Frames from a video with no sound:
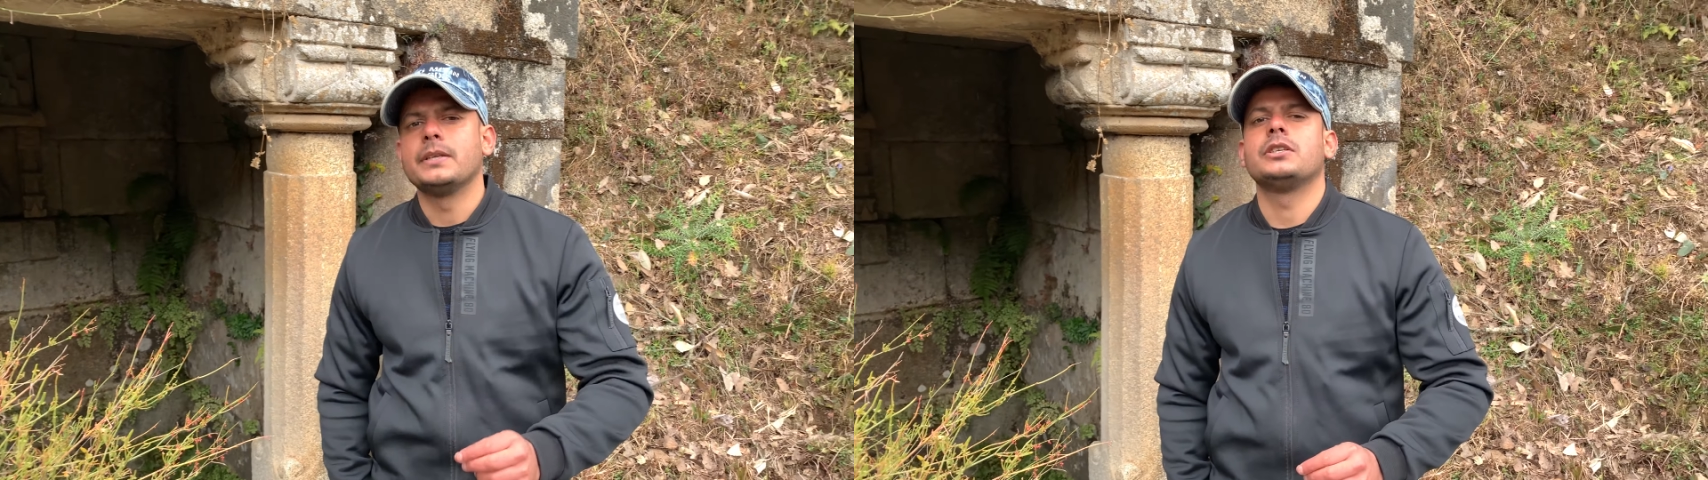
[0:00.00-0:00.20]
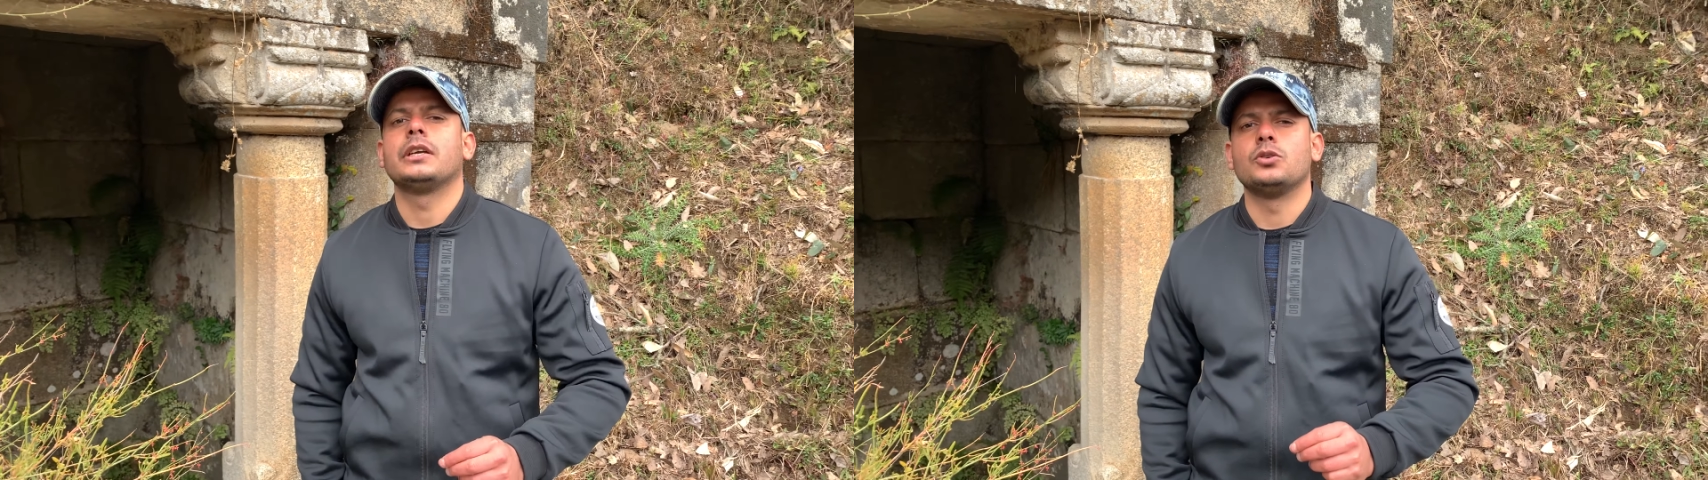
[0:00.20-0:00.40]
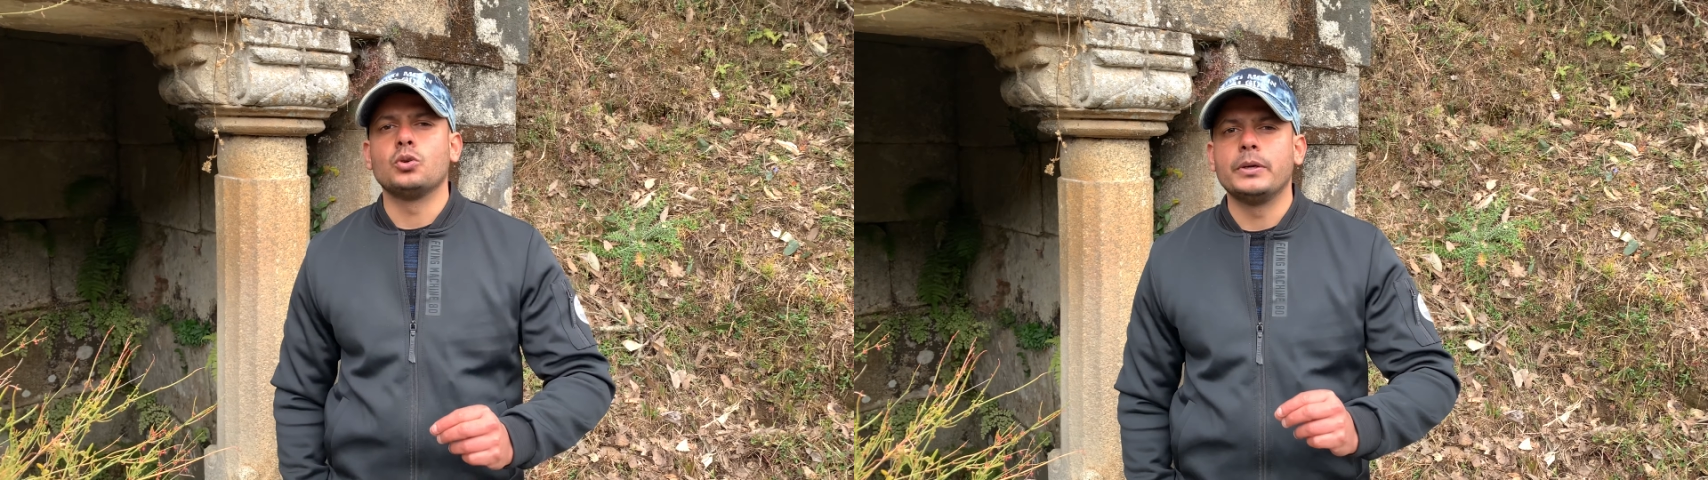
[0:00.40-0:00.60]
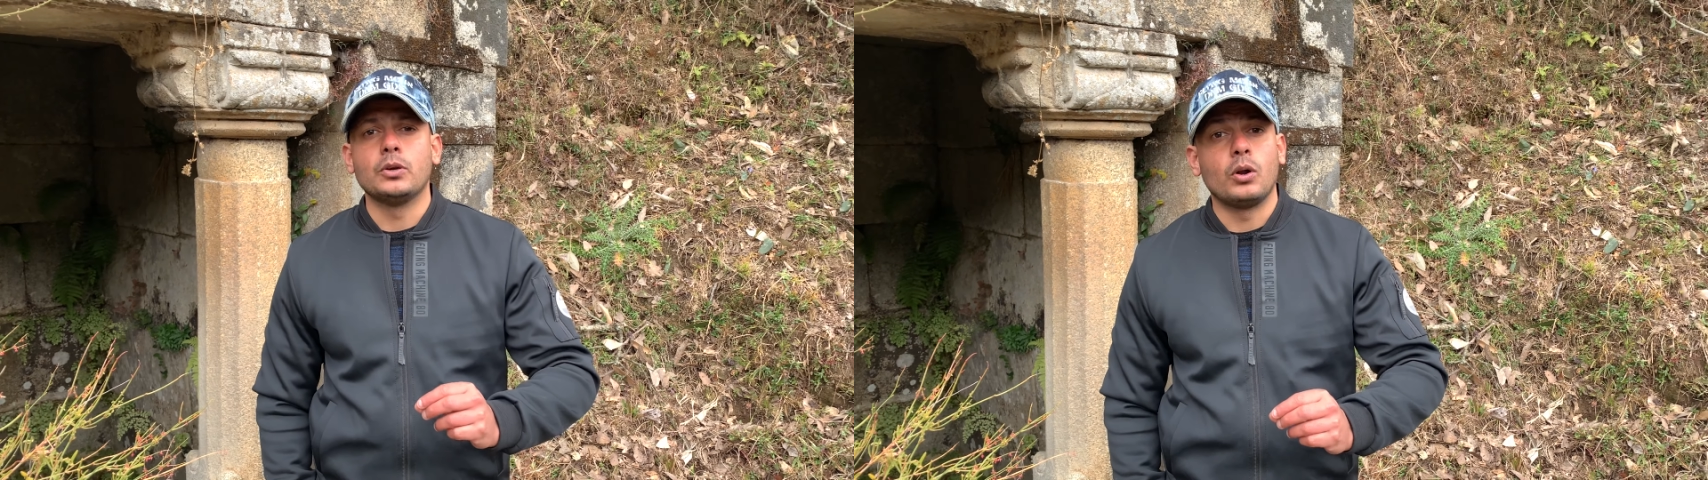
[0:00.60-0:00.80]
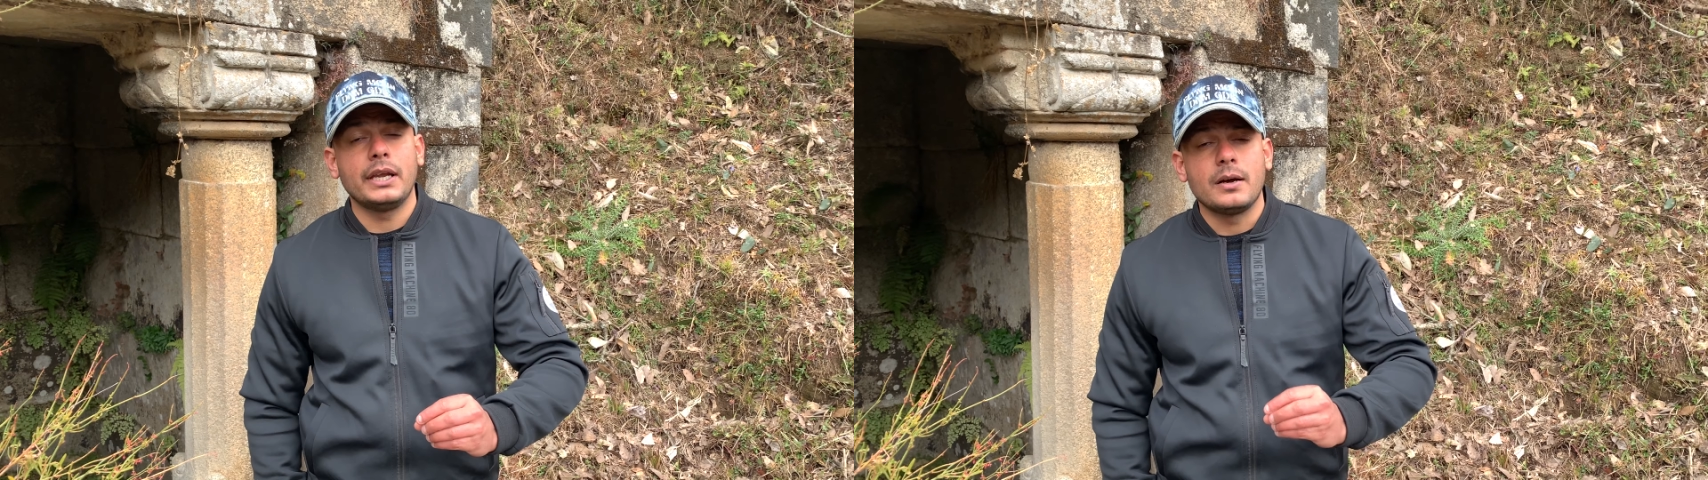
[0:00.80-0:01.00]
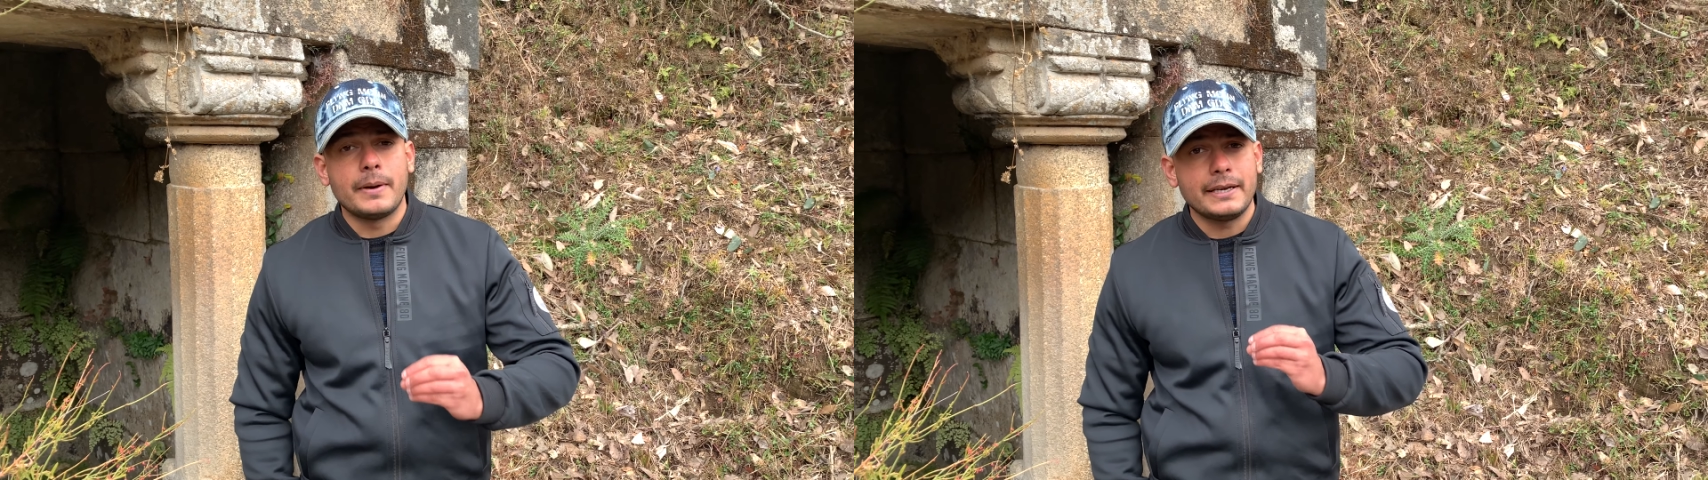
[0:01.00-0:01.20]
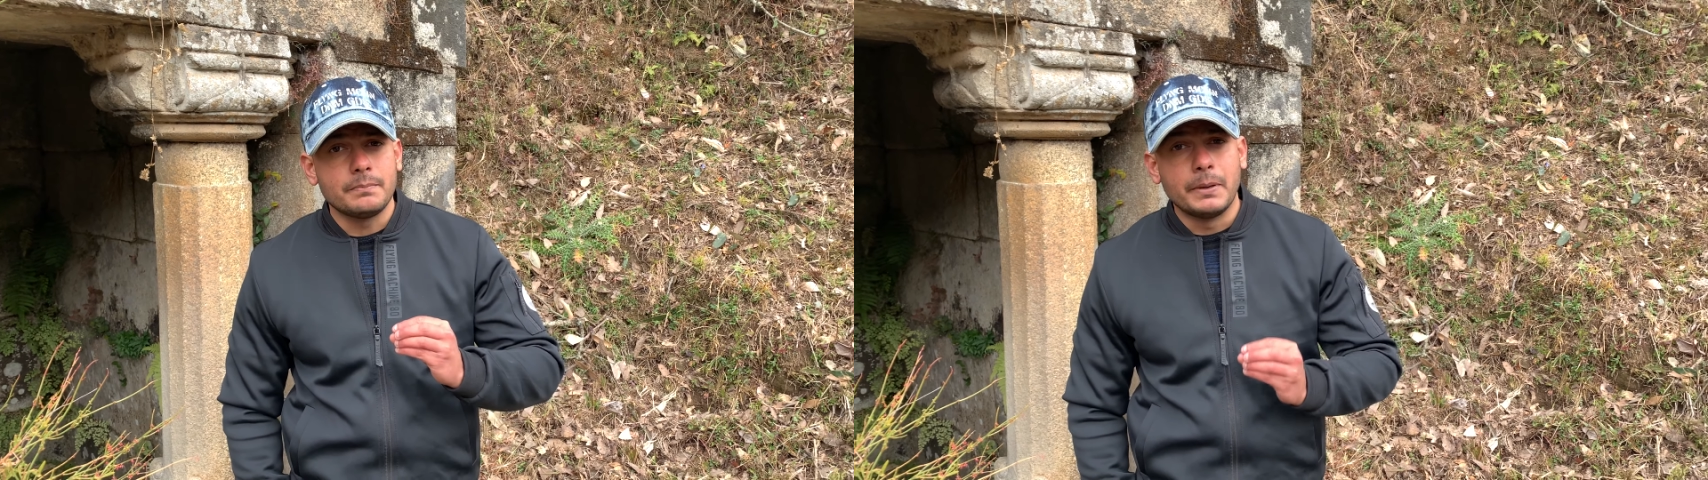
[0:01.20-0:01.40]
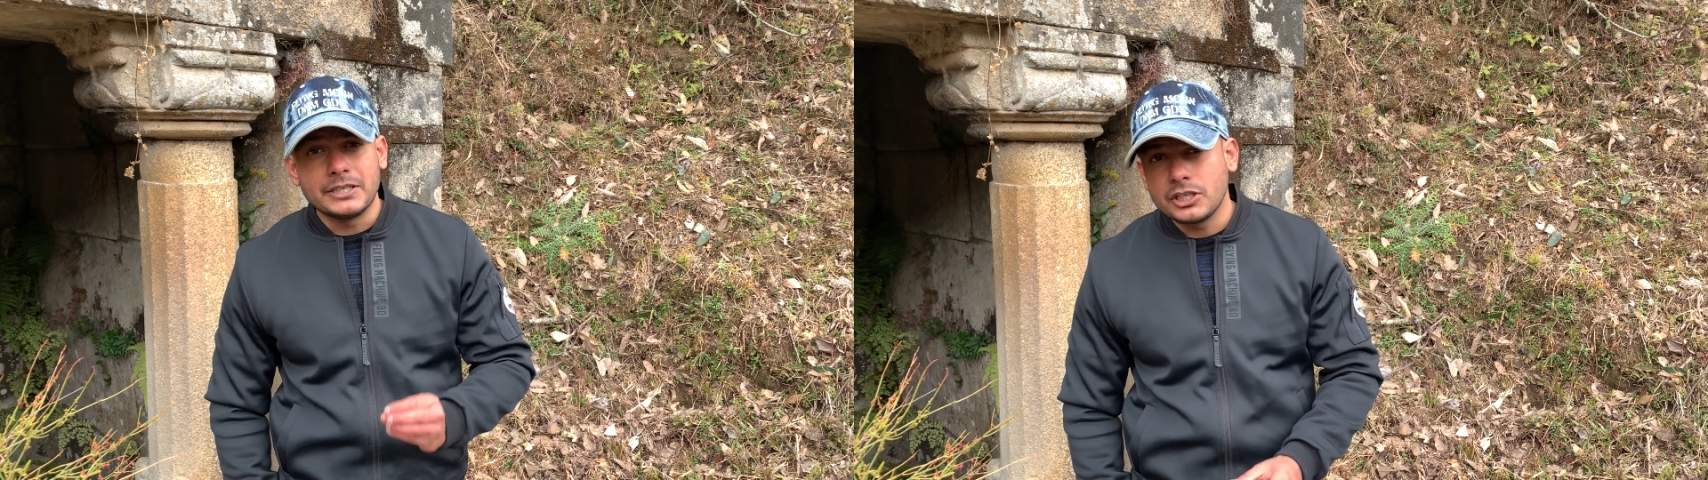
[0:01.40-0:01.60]
बचे हैं जो भी नॉलेज हमारे
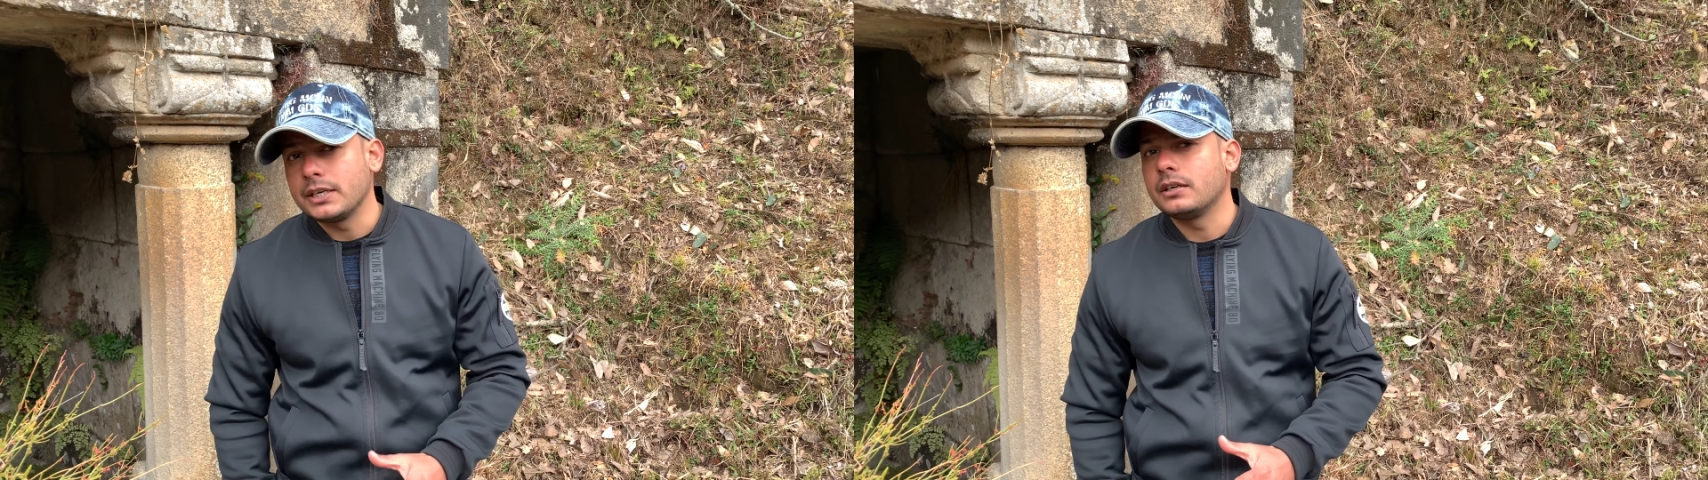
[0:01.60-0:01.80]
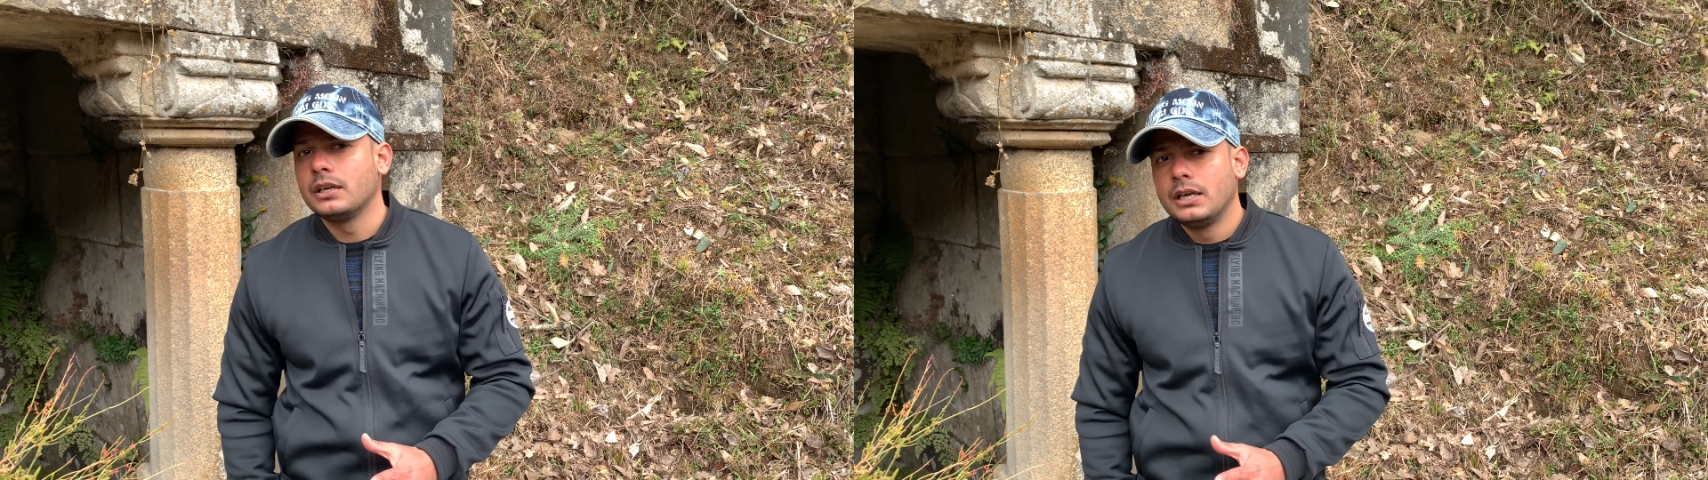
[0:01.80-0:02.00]
बचे हैं